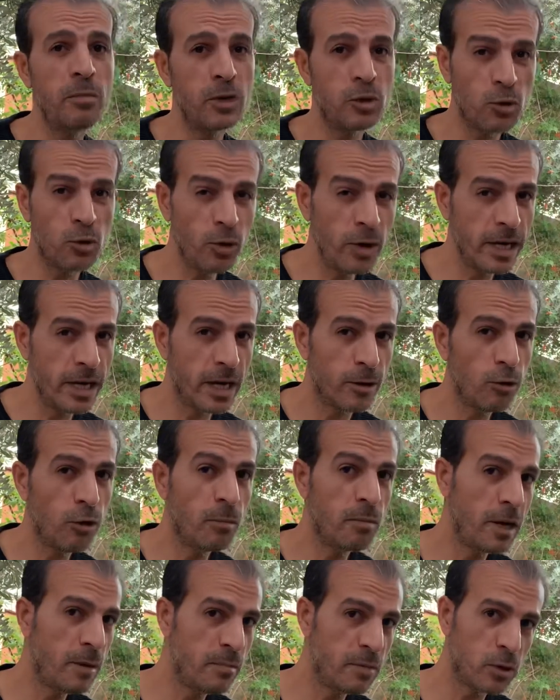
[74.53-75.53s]
بتونيا نوع
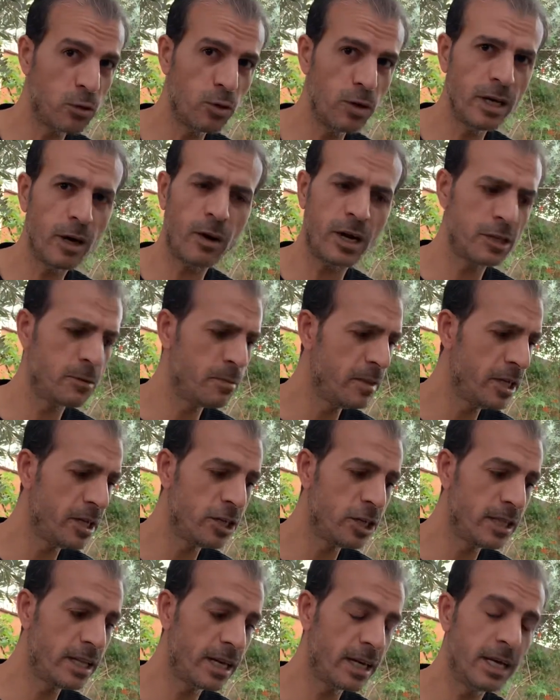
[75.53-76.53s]
من البتونيا وعاجبيني
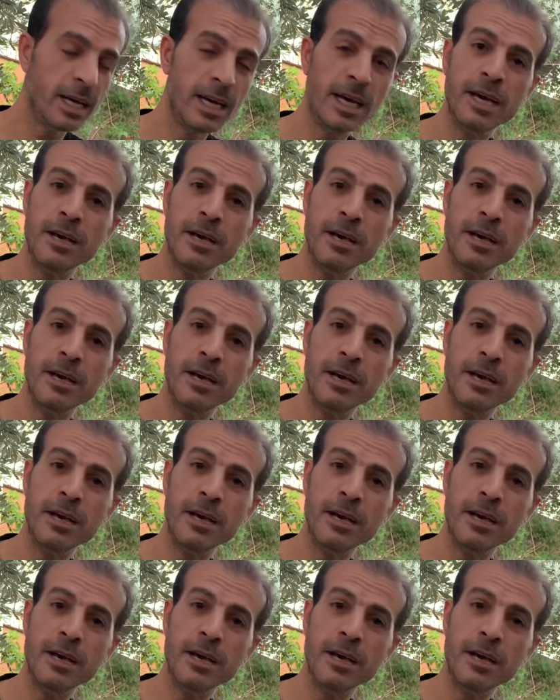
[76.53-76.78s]
جدا